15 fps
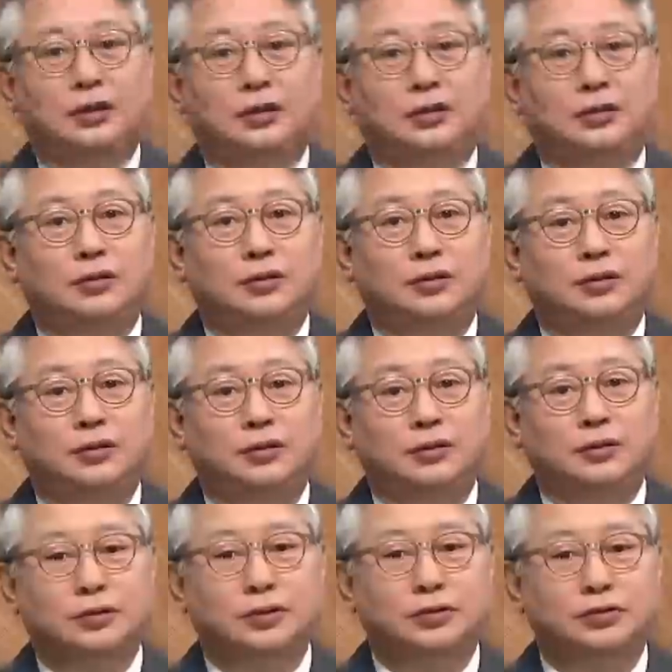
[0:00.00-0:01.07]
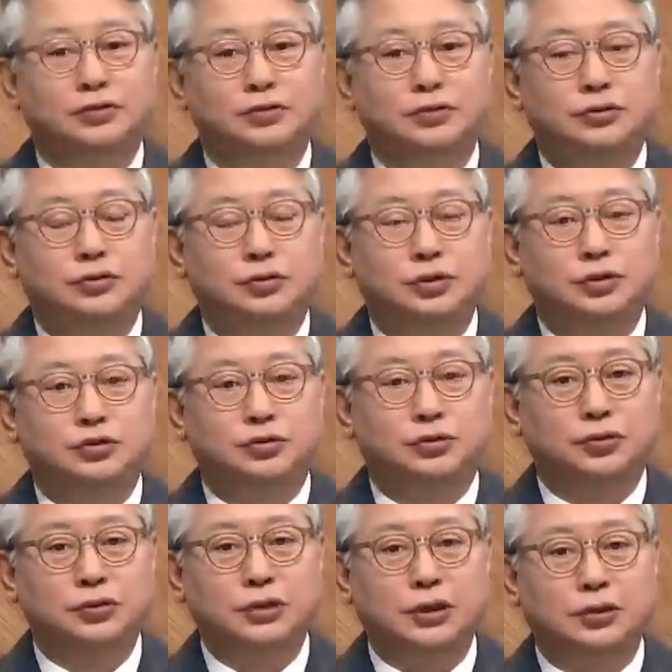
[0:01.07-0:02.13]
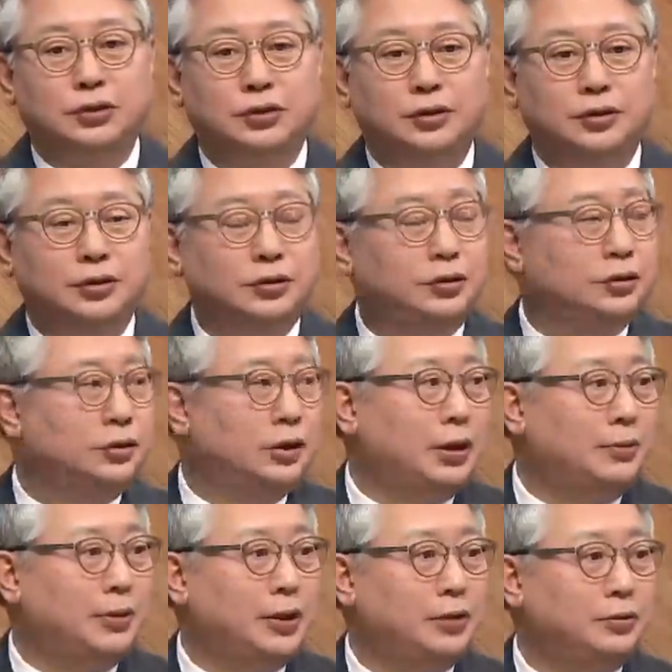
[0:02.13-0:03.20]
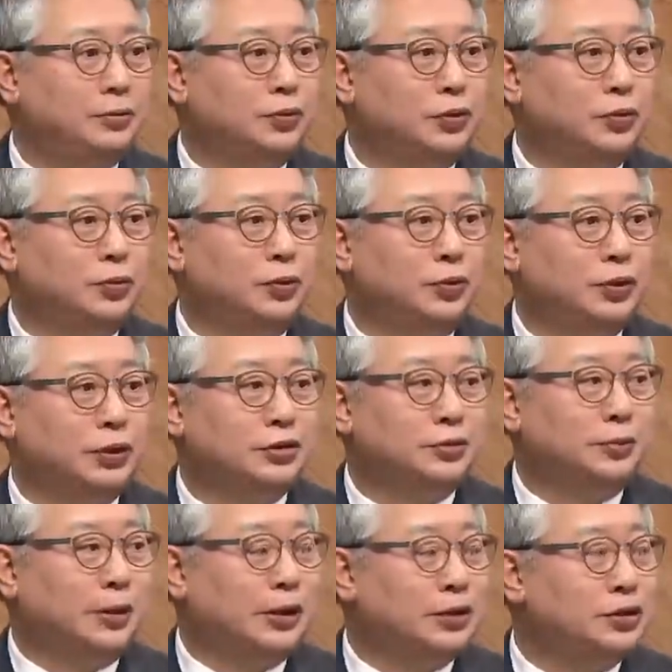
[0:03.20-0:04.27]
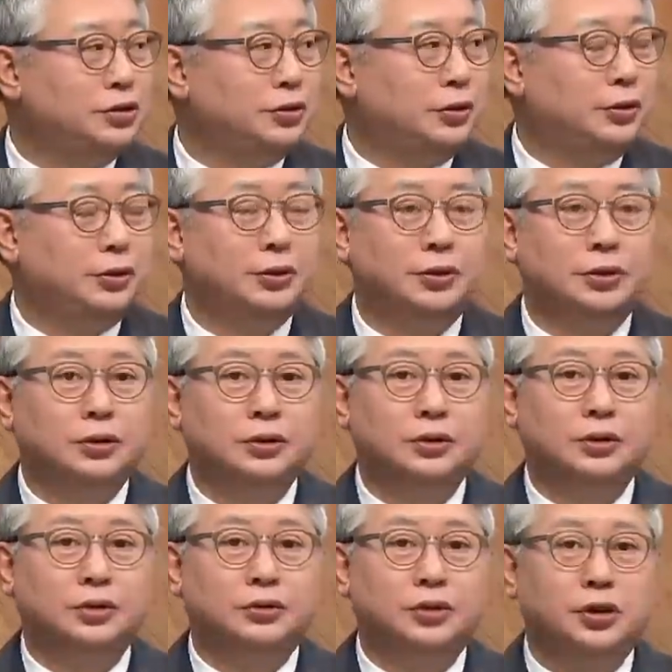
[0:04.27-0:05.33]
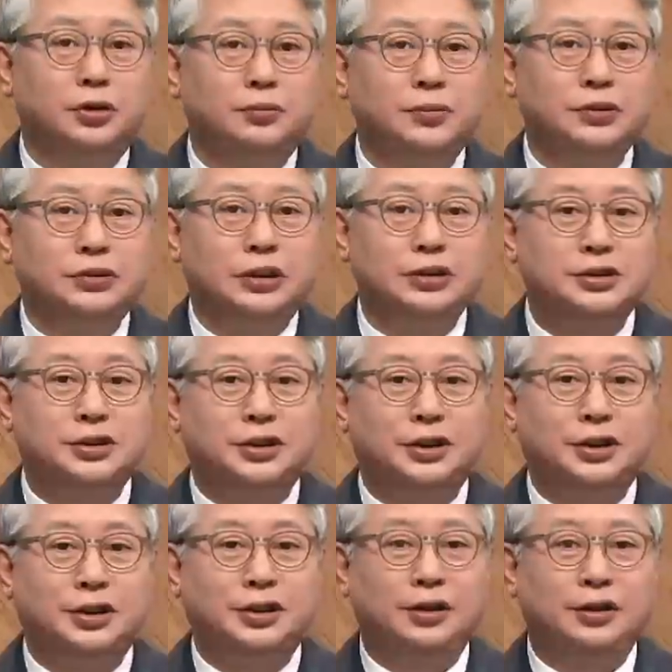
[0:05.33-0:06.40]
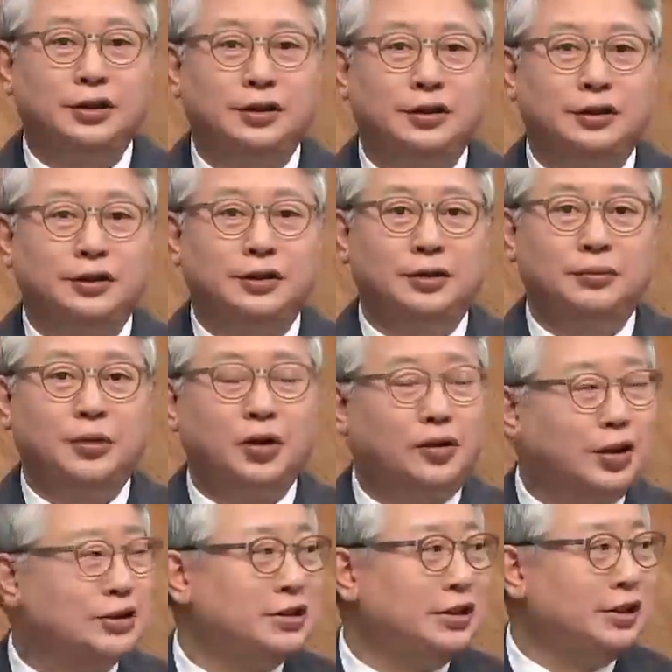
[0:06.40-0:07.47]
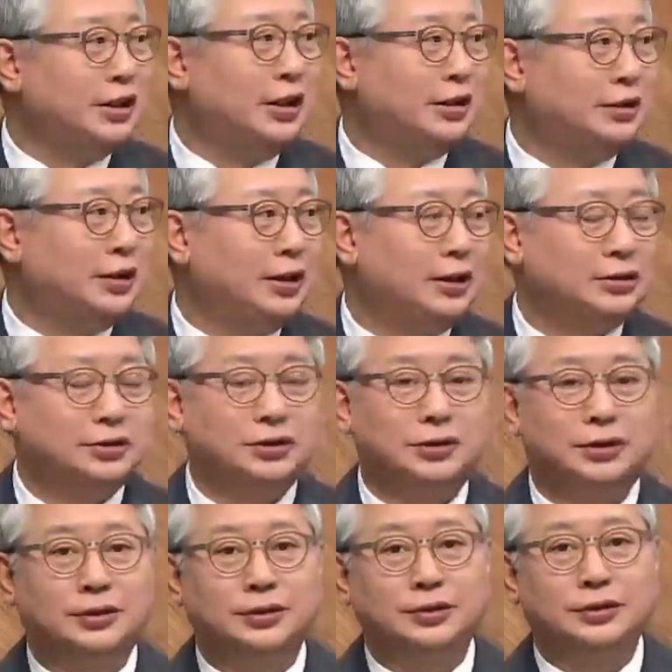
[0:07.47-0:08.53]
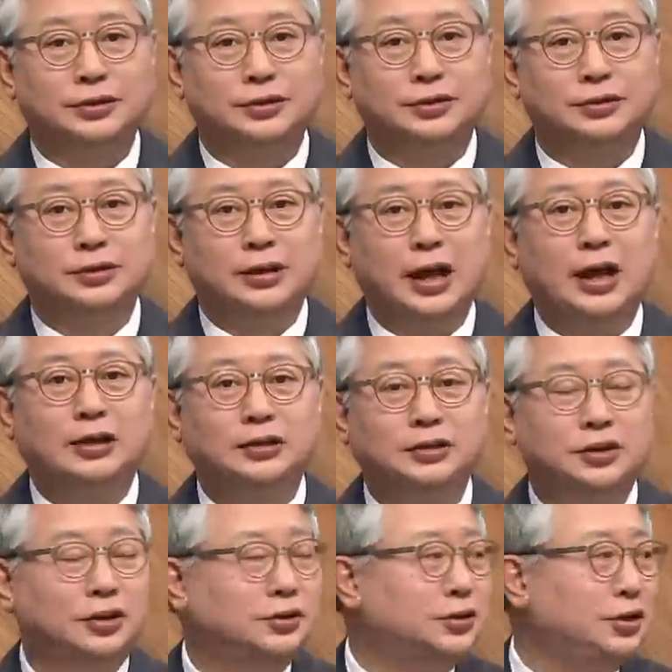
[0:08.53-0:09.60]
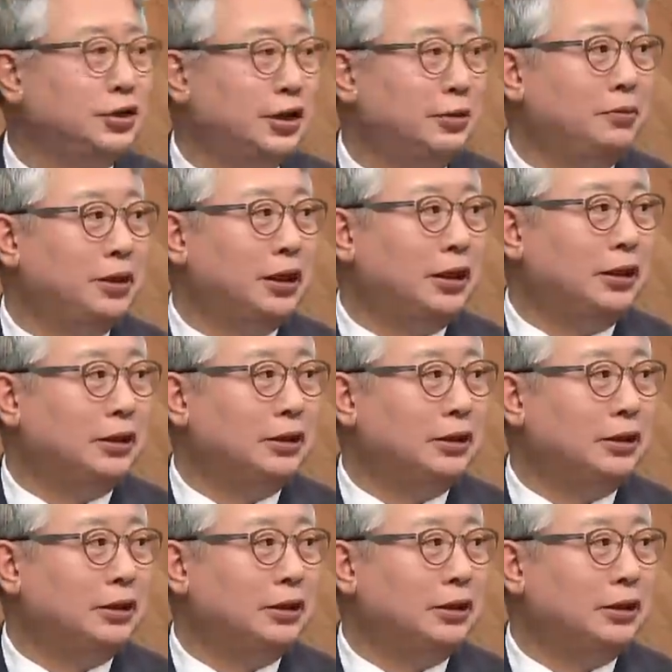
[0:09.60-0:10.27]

어, 그래도 저 중요 사건은 아마도 물어볼 게 좀 많죠. 물어볼 게많죠 그리고 혐의 사실이 몇 가지인가에 따라서 네. 그 양은 결정이 됩니다.